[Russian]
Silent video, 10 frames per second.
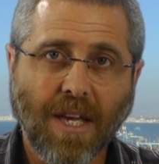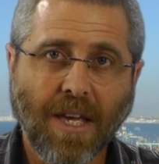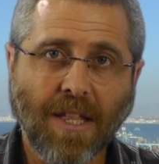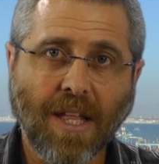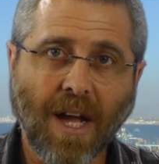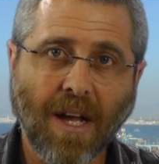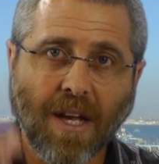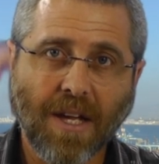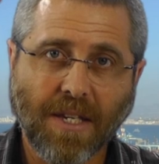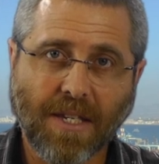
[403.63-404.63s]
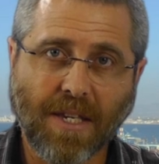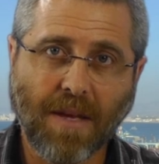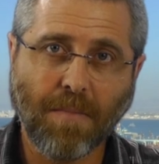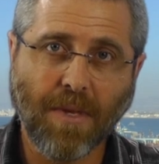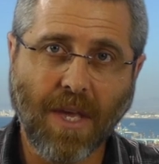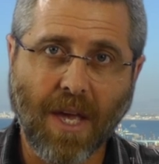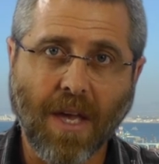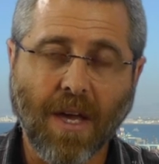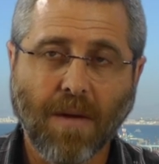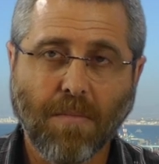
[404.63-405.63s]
И так семь дней.